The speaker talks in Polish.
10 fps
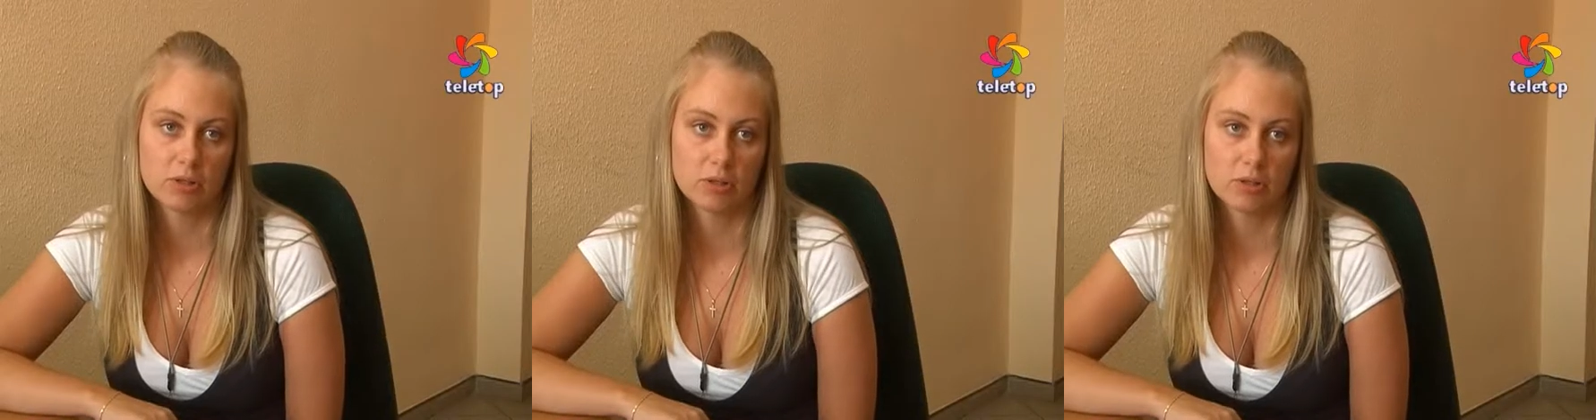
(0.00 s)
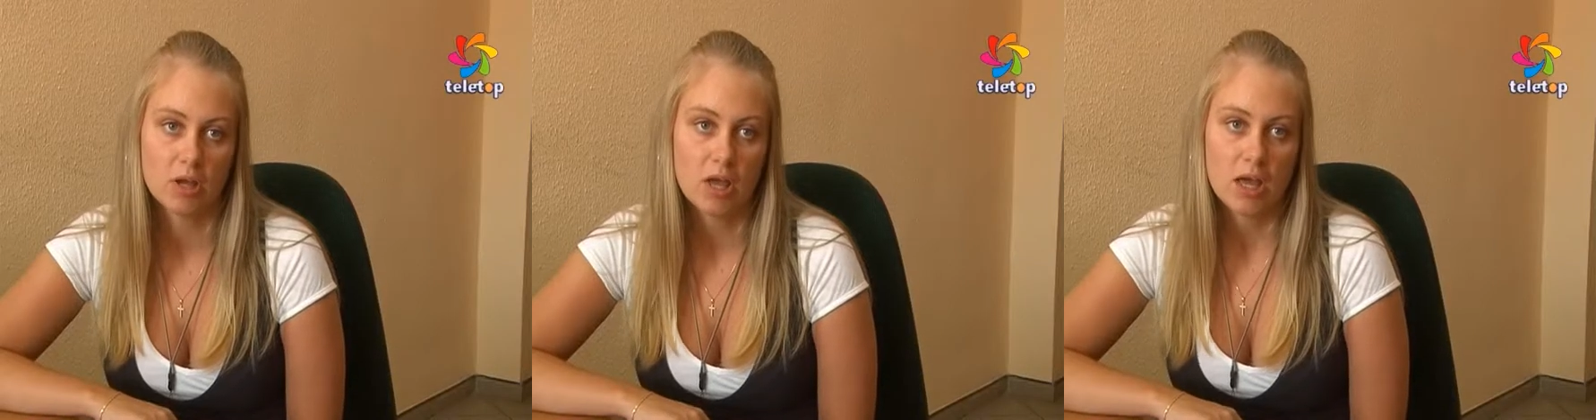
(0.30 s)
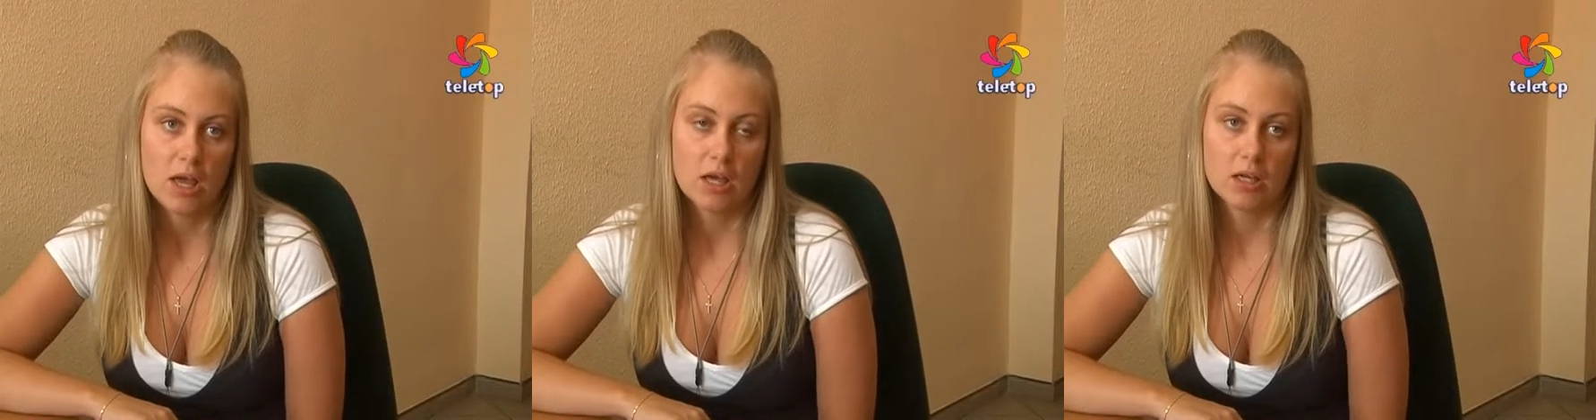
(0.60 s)
y,
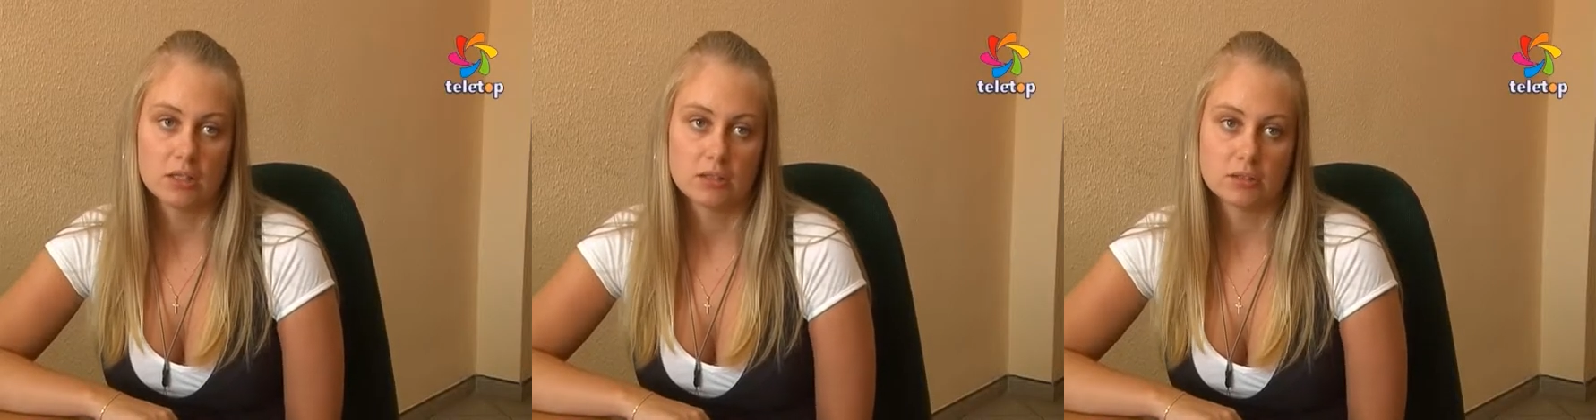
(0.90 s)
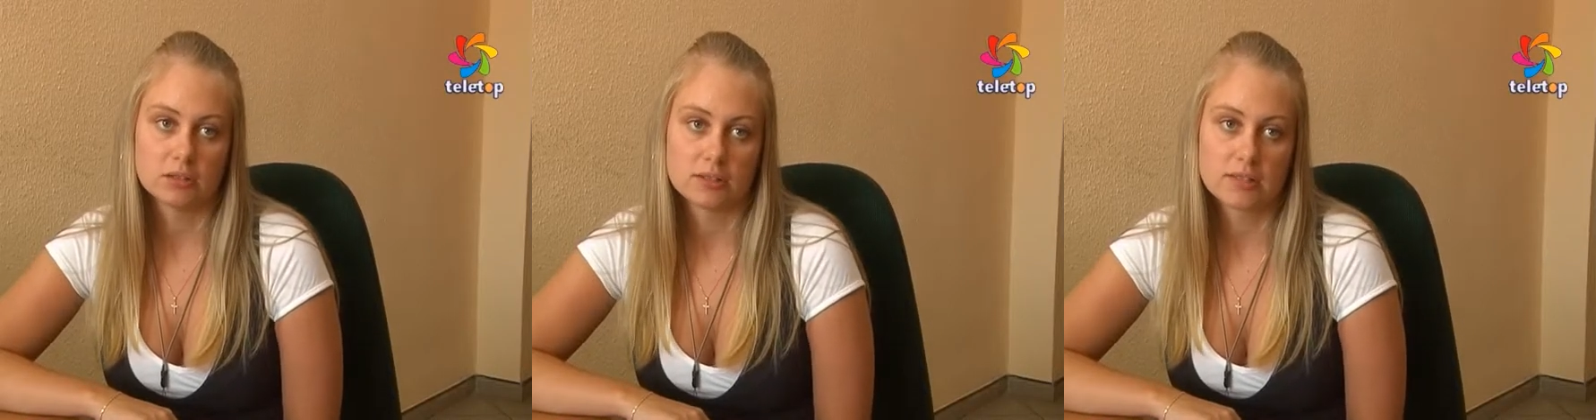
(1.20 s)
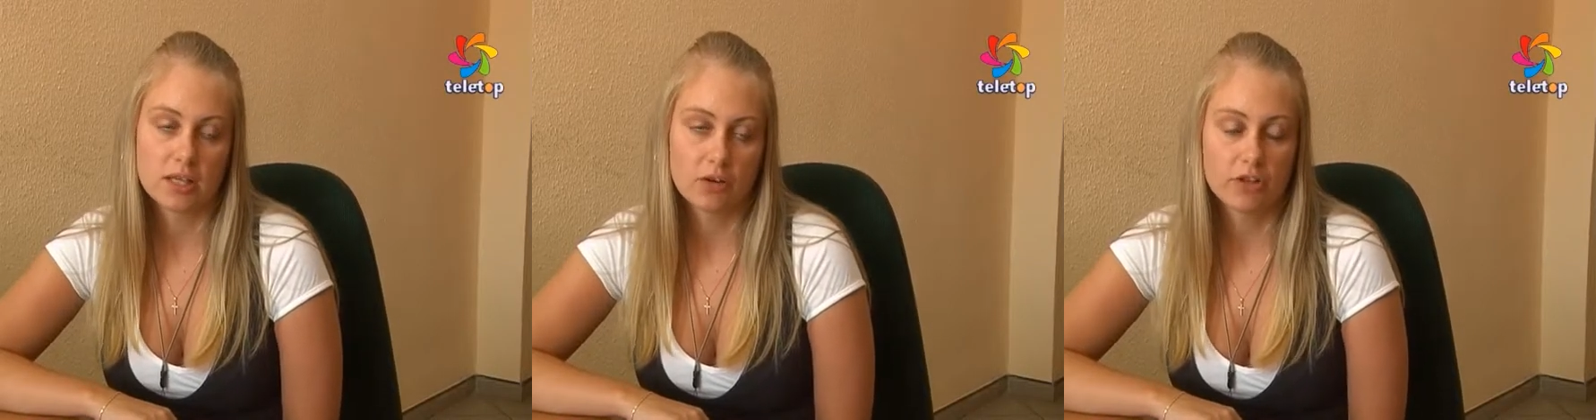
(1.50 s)
Y,
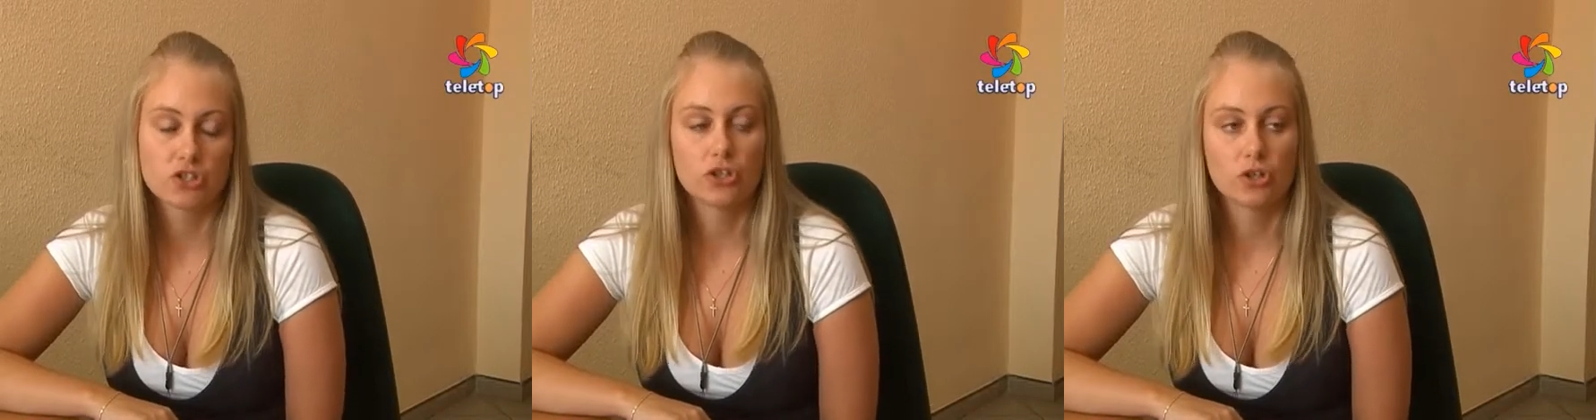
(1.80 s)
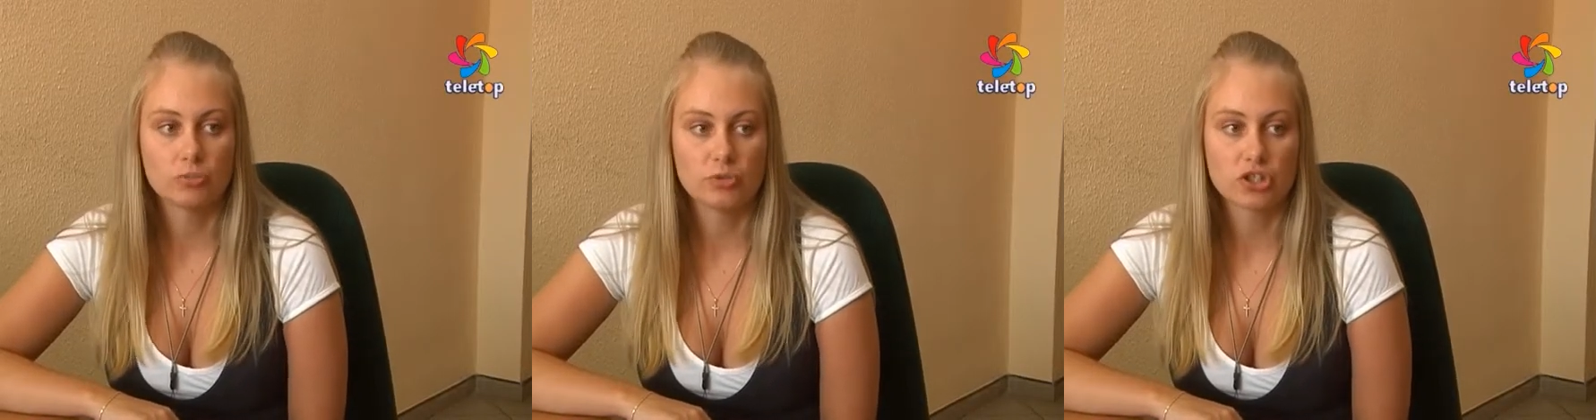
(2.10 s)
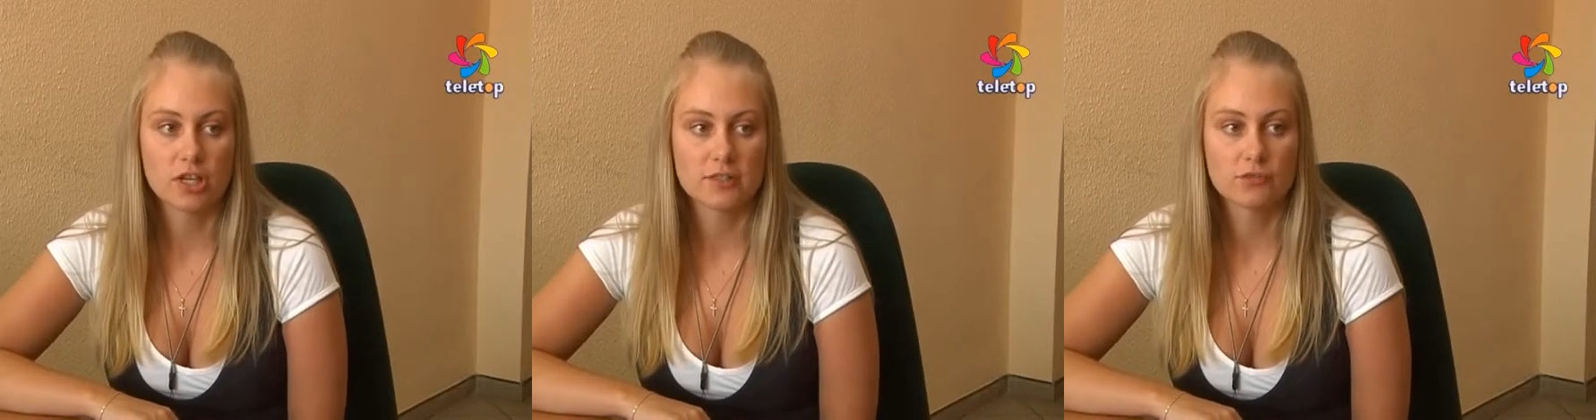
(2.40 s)
skierować do
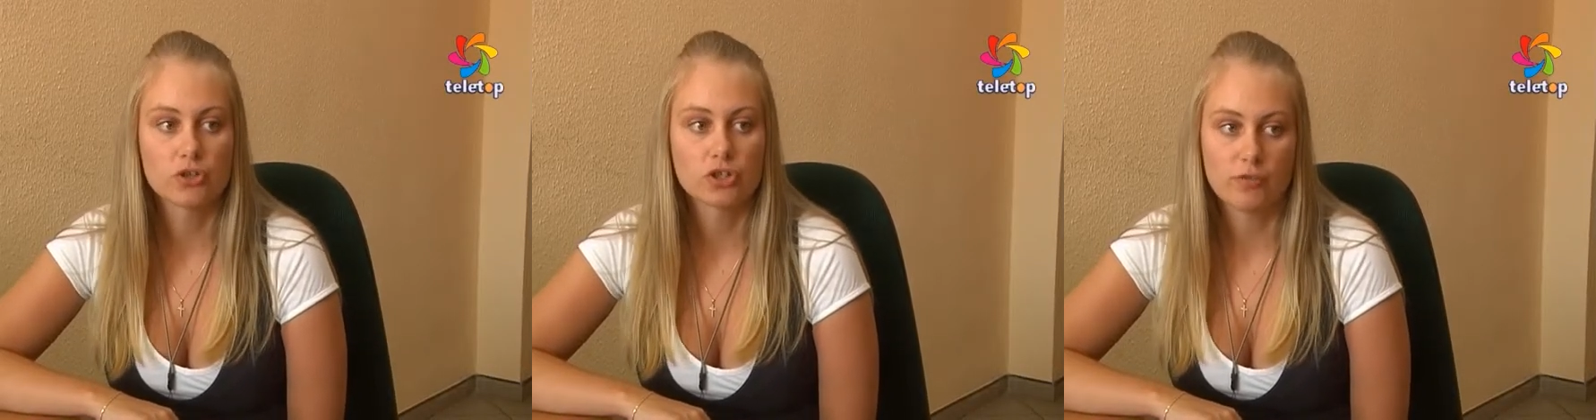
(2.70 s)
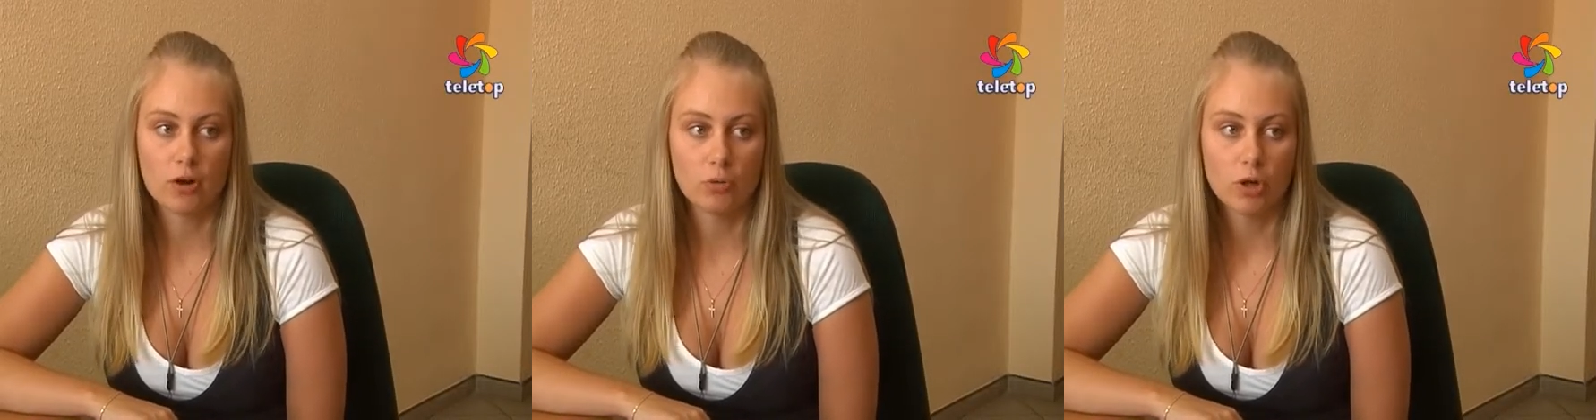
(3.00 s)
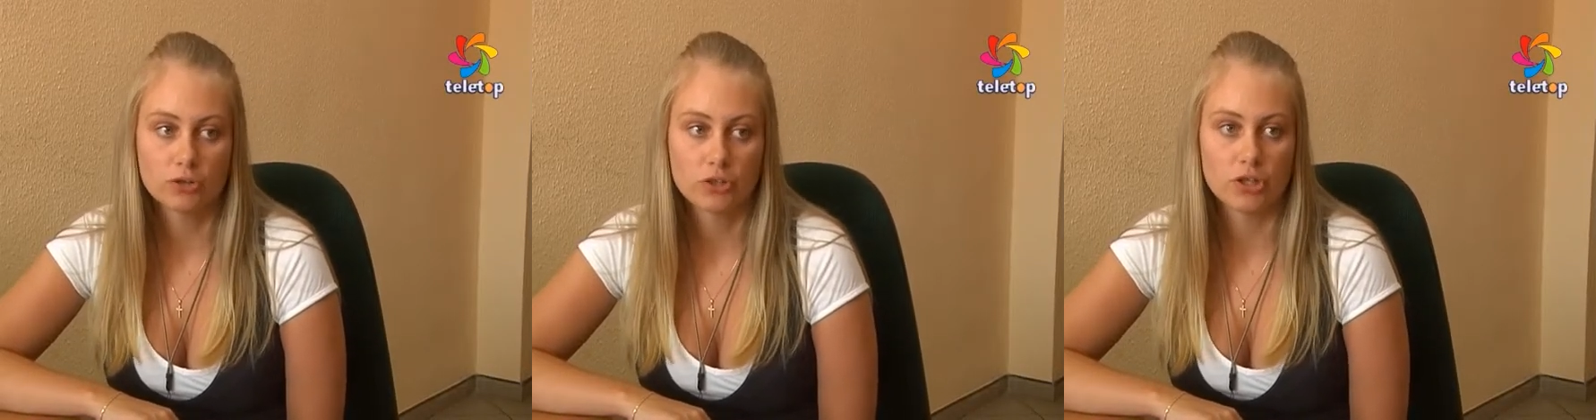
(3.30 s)
mieszkańców Gorzowa
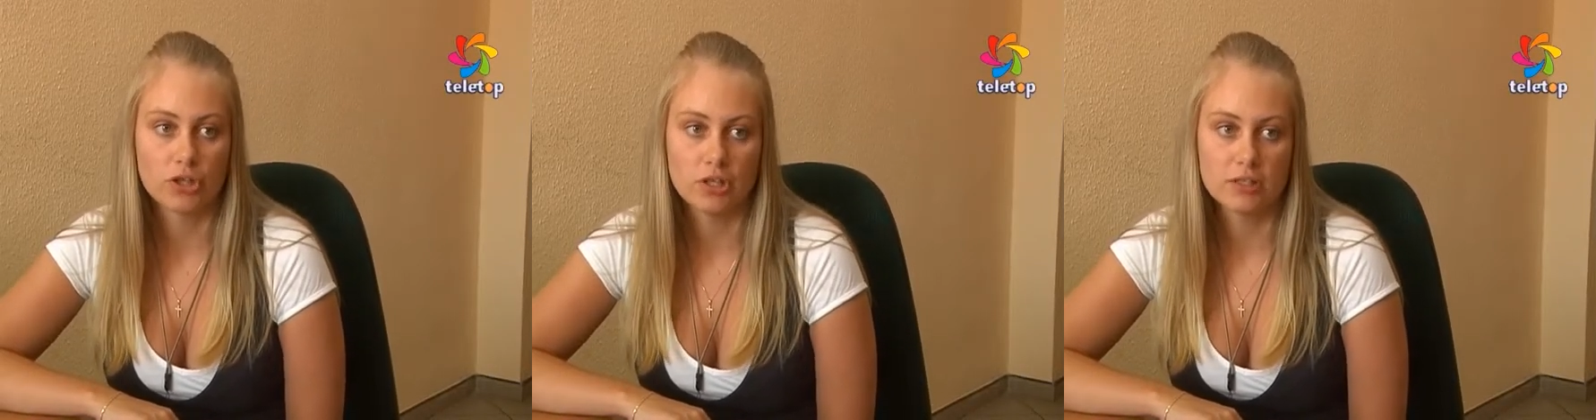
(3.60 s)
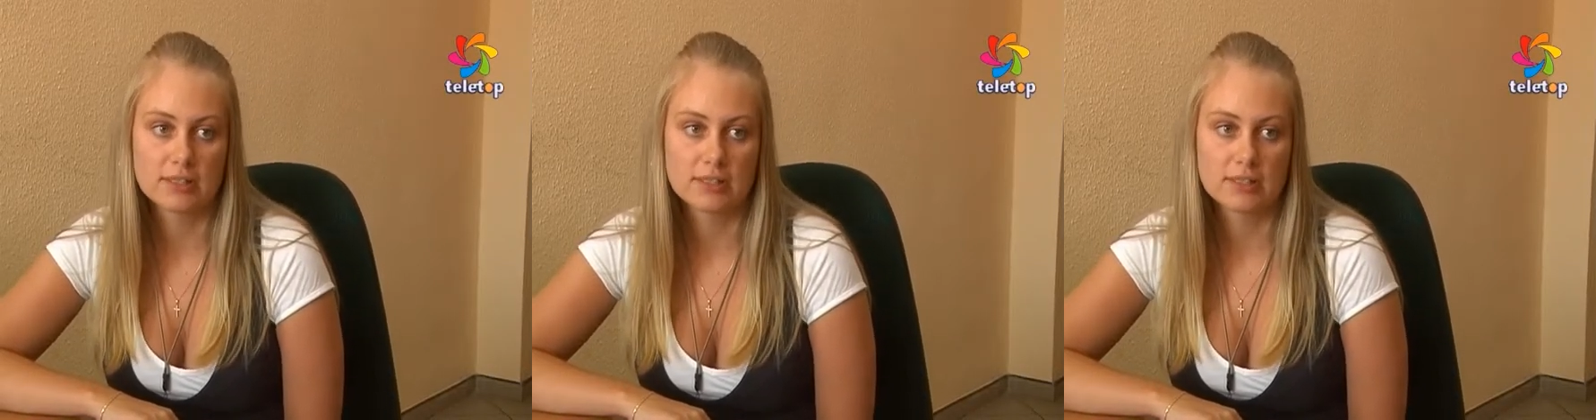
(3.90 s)
ulotki